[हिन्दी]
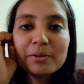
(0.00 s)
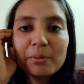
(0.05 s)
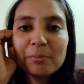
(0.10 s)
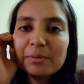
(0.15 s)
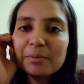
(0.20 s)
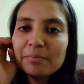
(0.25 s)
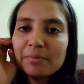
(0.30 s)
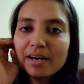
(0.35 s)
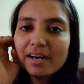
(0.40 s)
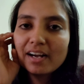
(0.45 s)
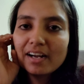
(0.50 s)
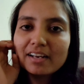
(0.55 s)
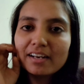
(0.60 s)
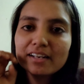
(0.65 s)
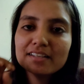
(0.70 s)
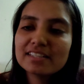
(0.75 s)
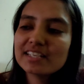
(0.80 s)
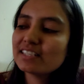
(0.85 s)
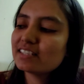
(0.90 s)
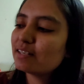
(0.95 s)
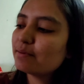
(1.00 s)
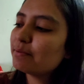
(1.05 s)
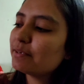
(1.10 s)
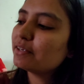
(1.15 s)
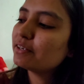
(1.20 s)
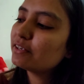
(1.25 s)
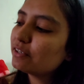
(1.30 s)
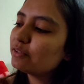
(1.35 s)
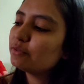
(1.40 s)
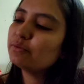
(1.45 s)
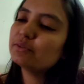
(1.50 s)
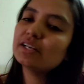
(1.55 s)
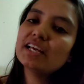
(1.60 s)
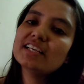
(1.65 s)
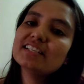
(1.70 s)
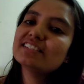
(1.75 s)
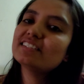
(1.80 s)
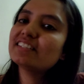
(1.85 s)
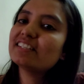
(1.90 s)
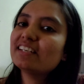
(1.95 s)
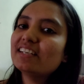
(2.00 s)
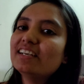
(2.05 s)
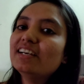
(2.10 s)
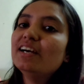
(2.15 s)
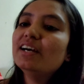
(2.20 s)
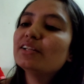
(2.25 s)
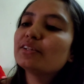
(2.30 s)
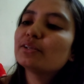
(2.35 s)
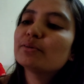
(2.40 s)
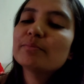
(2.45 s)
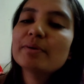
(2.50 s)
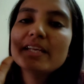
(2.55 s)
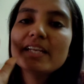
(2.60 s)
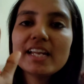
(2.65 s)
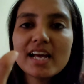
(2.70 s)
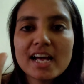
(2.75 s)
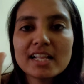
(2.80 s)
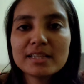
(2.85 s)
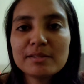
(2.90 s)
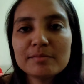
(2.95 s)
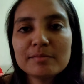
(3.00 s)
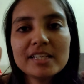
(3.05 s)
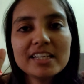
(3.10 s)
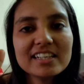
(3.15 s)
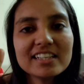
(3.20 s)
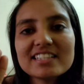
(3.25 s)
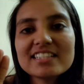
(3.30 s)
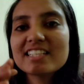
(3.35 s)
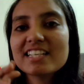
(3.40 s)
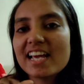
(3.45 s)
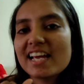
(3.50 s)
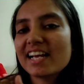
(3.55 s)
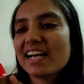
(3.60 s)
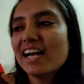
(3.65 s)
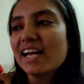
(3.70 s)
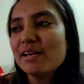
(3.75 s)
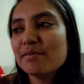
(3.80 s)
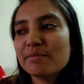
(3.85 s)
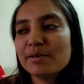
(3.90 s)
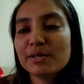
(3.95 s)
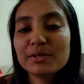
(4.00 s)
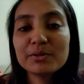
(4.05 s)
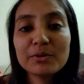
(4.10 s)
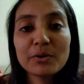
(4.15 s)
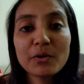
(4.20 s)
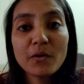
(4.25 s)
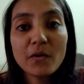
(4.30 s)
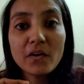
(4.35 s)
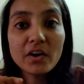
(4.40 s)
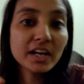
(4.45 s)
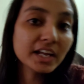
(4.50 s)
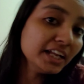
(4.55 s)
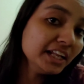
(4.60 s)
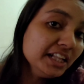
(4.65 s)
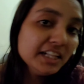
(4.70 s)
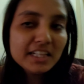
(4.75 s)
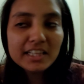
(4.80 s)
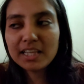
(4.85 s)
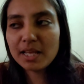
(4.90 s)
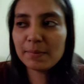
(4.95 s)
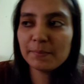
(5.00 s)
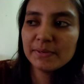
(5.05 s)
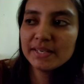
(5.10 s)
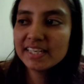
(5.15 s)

को मैं अगर ऐसे भी कर दू ना ऐसे तो मेरे हाथ में लग जाएगा हेमल को हिलते भी